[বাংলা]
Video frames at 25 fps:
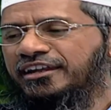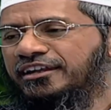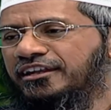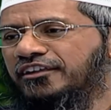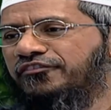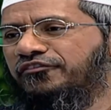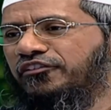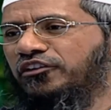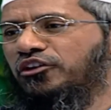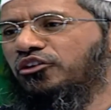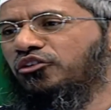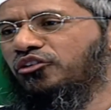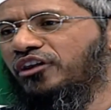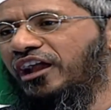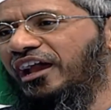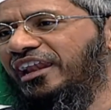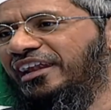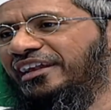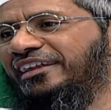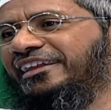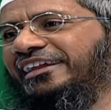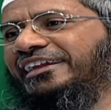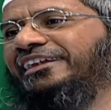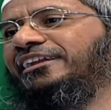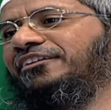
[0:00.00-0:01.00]
এক এক জায়গায়
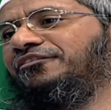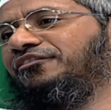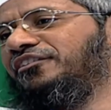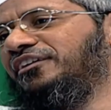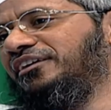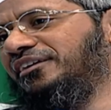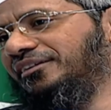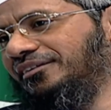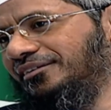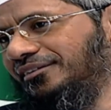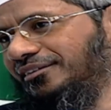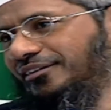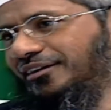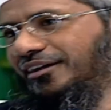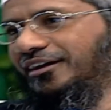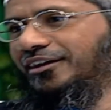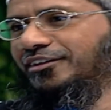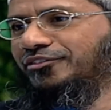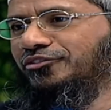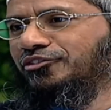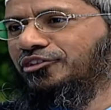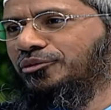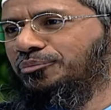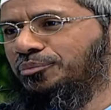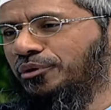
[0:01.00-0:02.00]
এক এক রকম
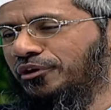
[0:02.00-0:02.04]
তাই